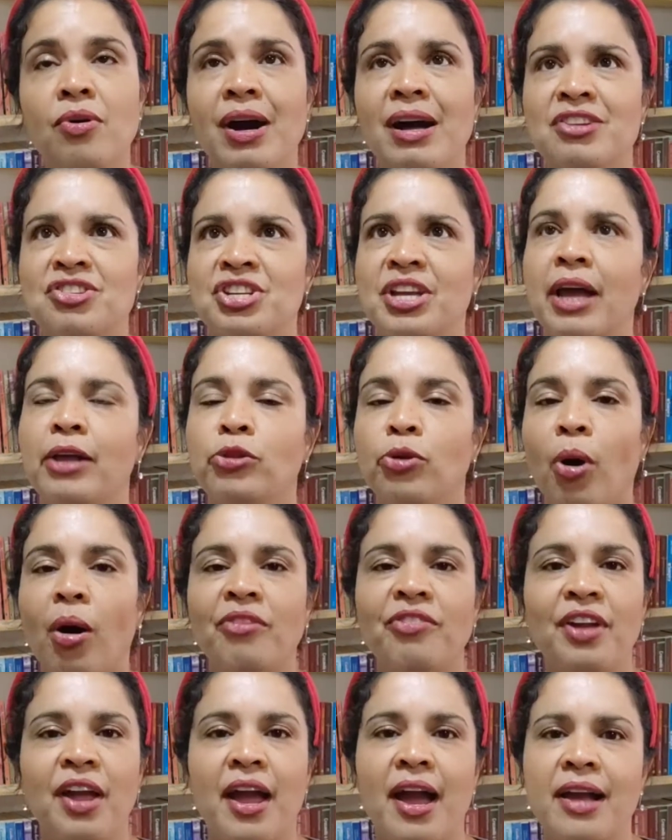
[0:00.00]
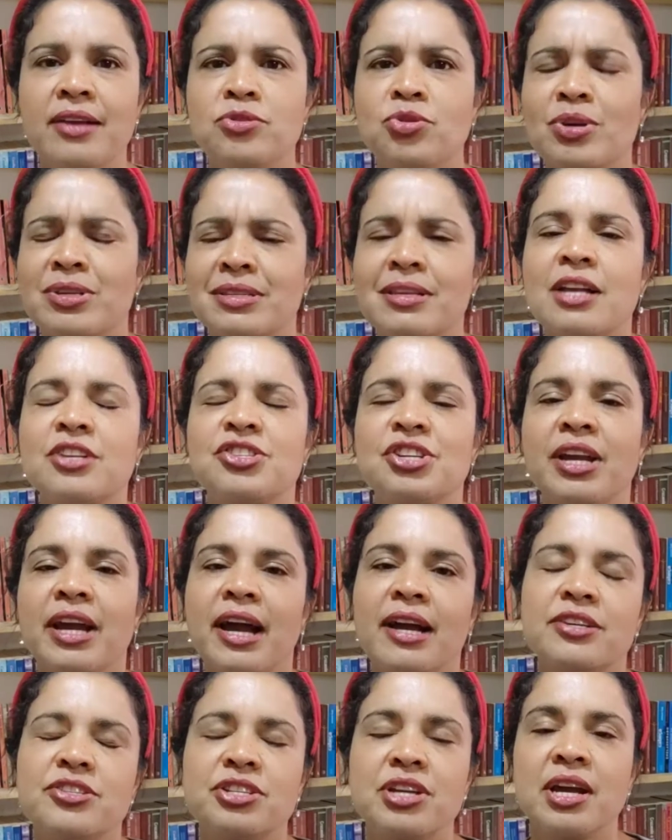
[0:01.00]
acho que a é 9 reais ou a 7
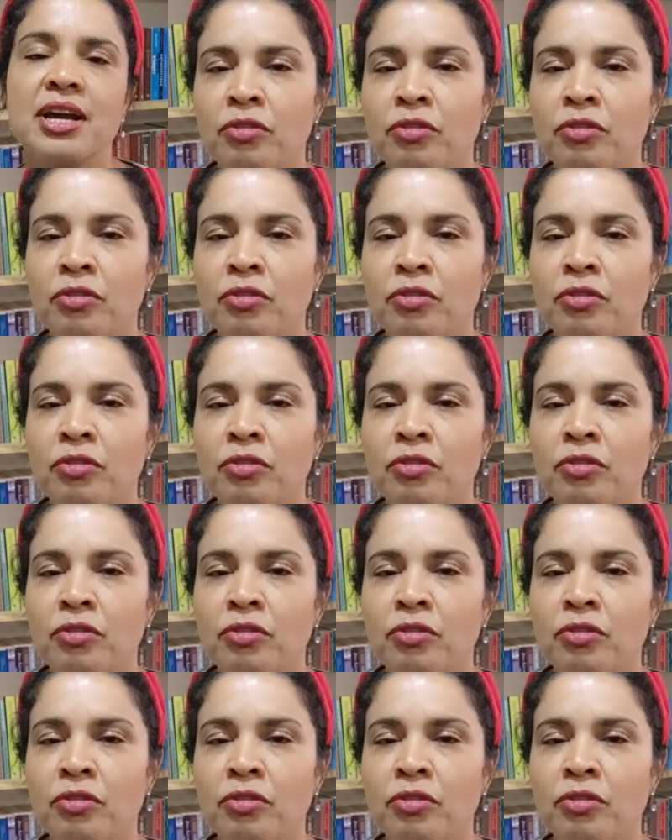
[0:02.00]
reais.